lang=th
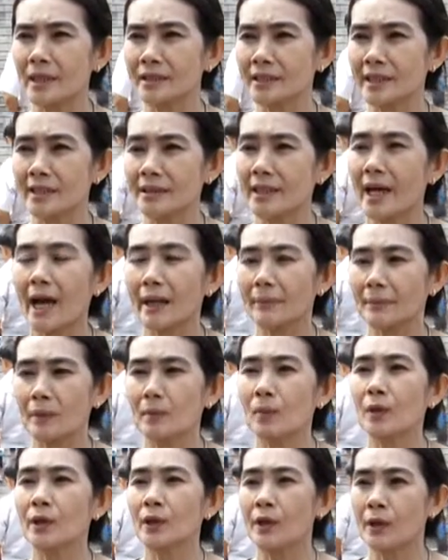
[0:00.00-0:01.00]
ันติดขัดไป
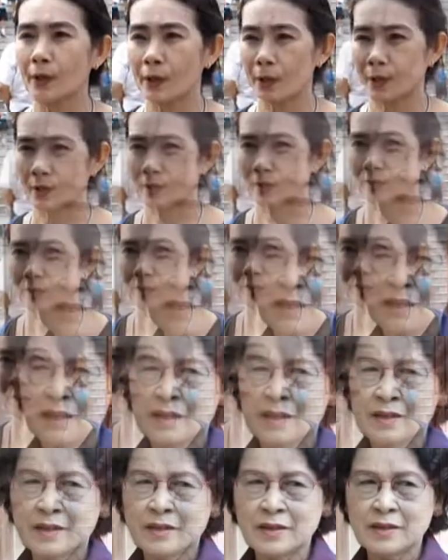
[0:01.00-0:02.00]
หมดเลย
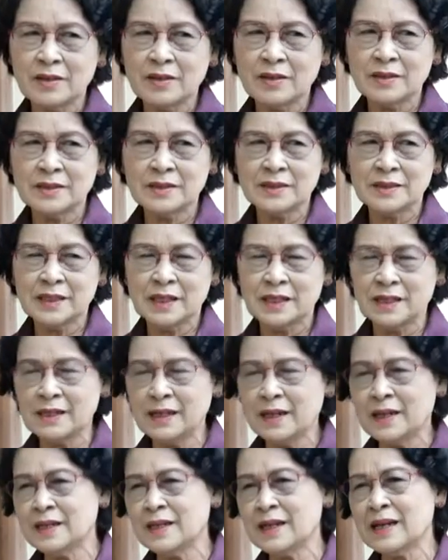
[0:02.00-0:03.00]
ก็จะเค
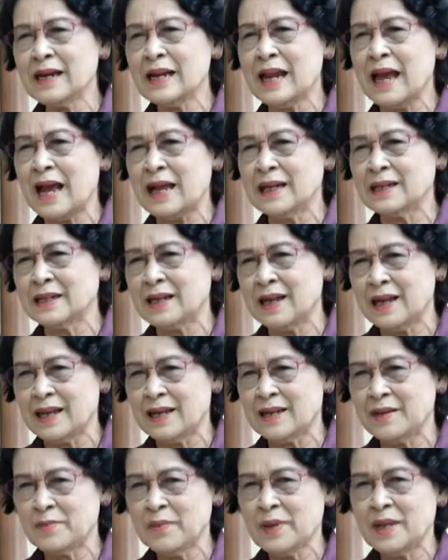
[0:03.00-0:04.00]
รียดเรื่องหลานค่ะ
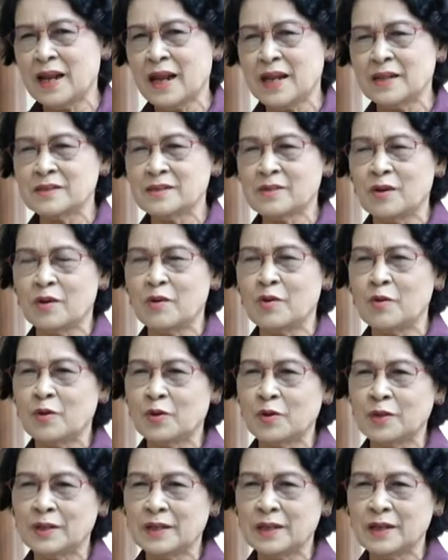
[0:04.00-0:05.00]
มีหลานสองค
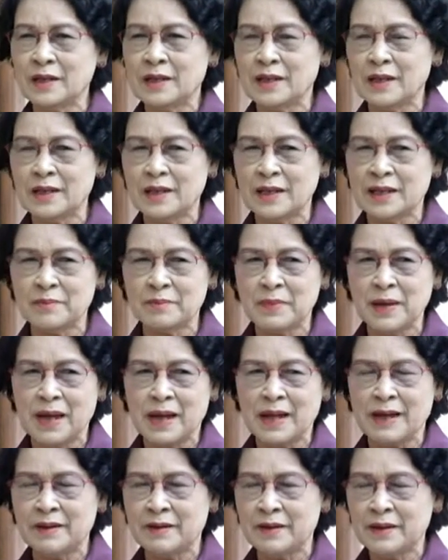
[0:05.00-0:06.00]
นก็ลังเรียนม
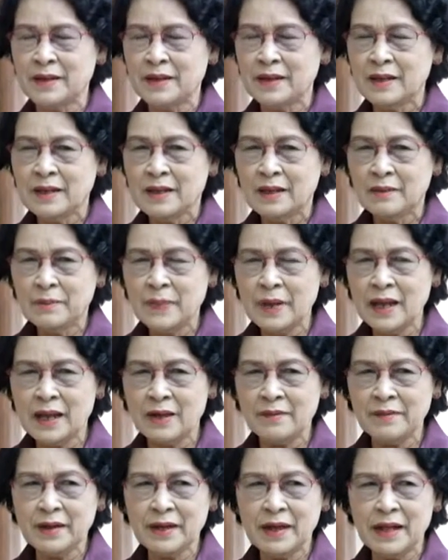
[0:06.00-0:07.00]
หามหา
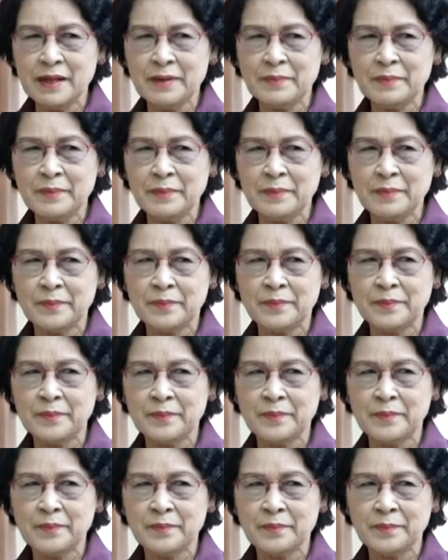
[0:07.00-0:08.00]
วิทยาลัย
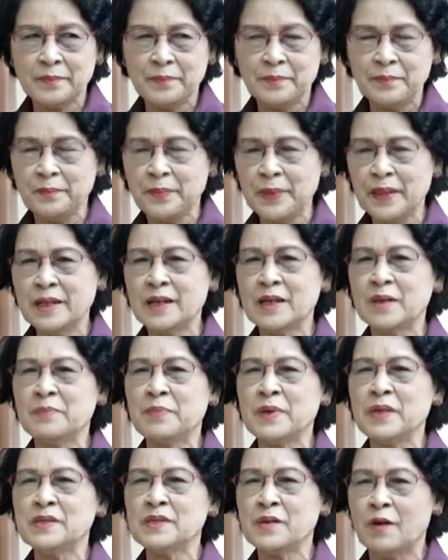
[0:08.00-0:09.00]
ปีหนึ่ง
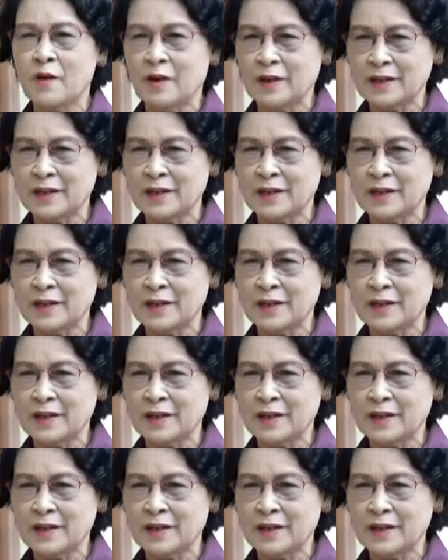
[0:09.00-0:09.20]
ปีสอง